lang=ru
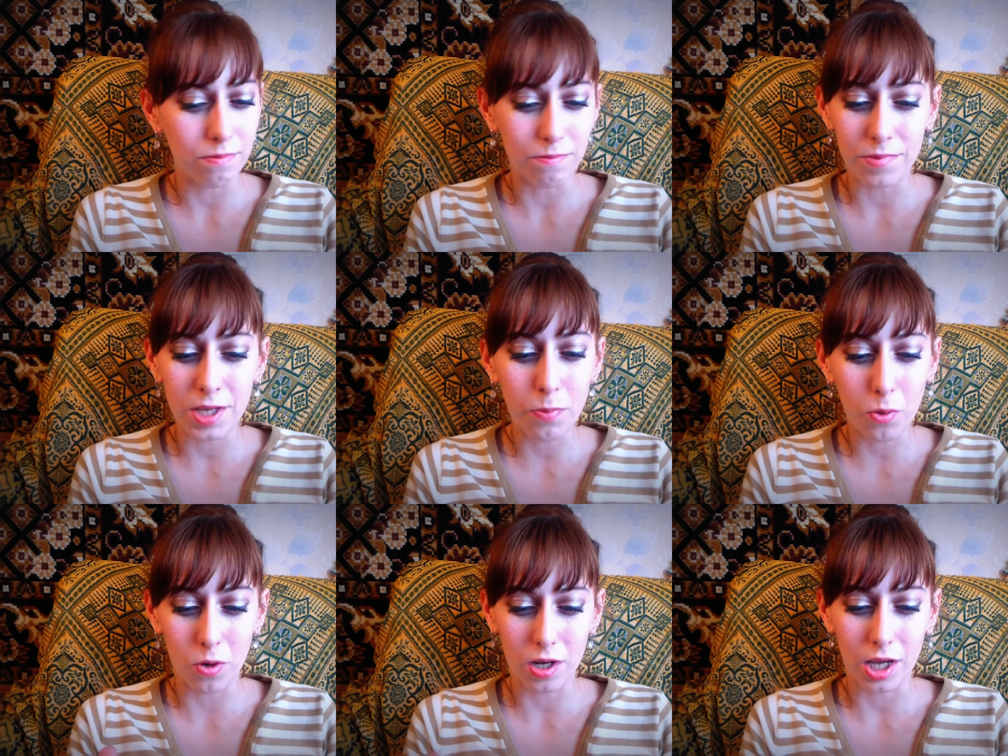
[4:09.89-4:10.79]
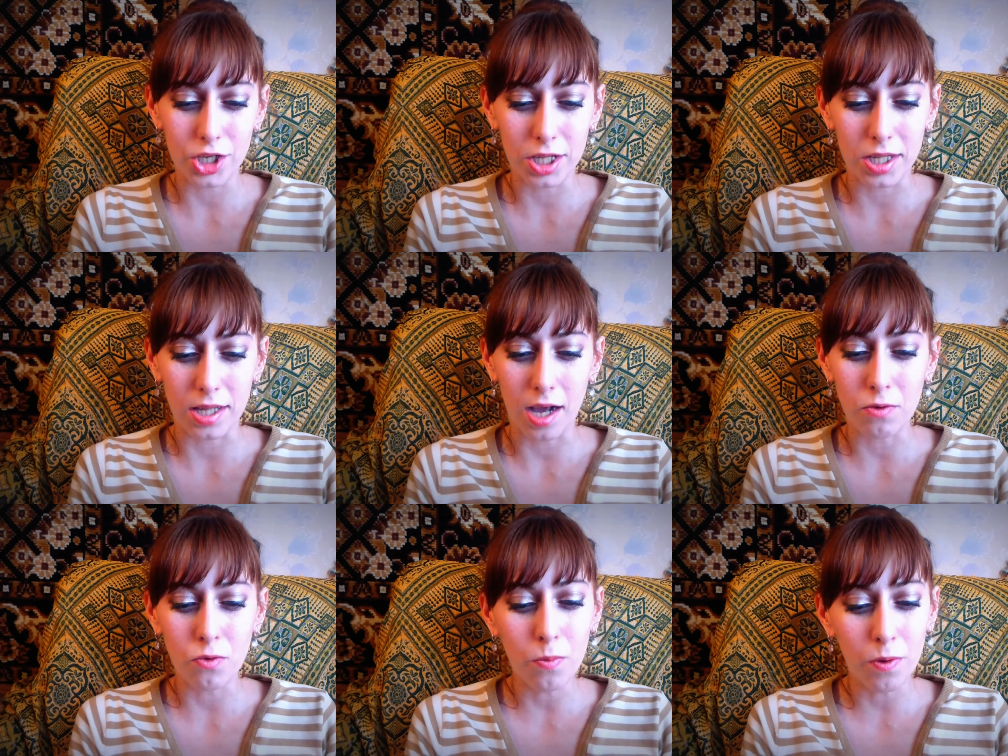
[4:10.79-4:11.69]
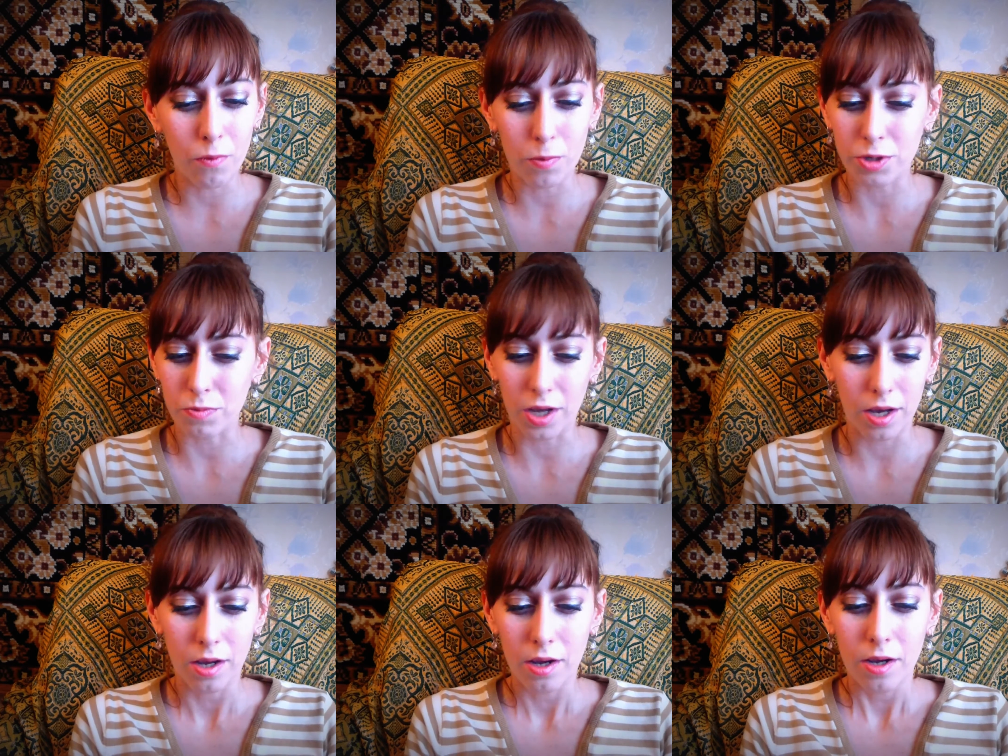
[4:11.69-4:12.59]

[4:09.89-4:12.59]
неплохо ложится на губы, в общем-то.